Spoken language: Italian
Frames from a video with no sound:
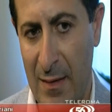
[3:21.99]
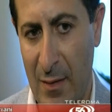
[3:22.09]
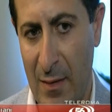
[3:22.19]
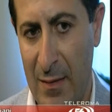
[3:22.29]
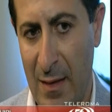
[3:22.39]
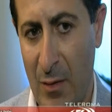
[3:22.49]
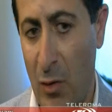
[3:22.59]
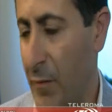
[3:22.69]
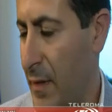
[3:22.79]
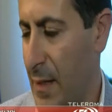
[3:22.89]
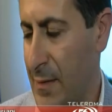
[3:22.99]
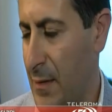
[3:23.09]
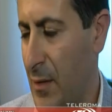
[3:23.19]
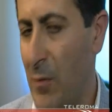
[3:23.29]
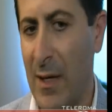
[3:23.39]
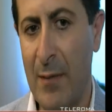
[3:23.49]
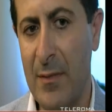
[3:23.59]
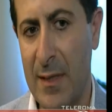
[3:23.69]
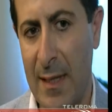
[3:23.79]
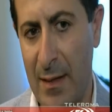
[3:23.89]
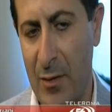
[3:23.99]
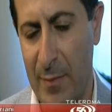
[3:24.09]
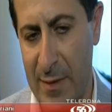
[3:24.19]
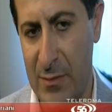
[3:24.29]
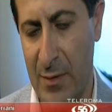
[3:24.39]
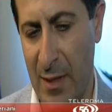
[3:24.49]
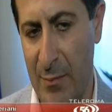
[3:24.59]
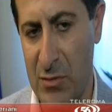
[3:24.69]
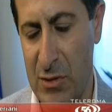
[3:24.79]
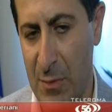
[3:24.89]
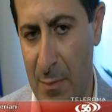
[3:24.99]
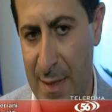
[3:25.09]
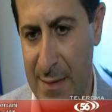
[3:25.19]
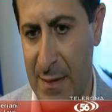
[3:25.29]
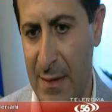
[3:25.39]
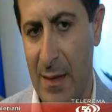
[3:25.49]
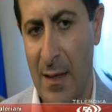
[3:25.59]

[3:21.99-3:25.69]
della governance di Roma Capitale, io penso che nei prossimi mesi